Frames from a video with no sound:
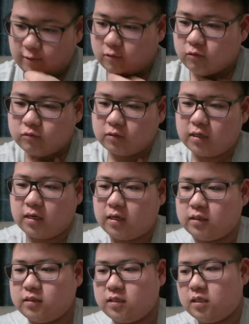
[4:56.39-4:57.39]
今度か
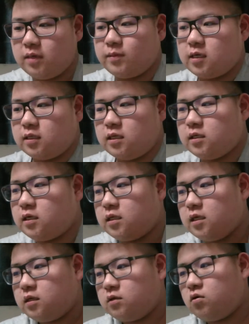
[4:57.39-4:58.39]
ら DM か何か
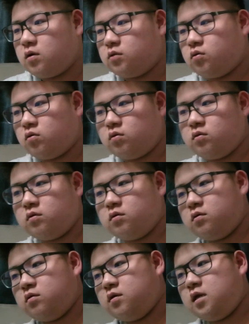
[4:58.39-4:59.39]
で許可取ろう。
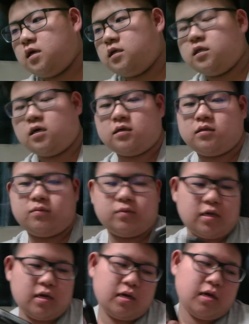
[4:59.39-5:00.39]
礼儀なの。でも
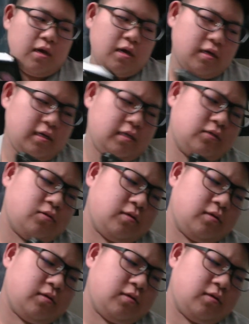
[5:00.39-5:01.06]
な、いや、そ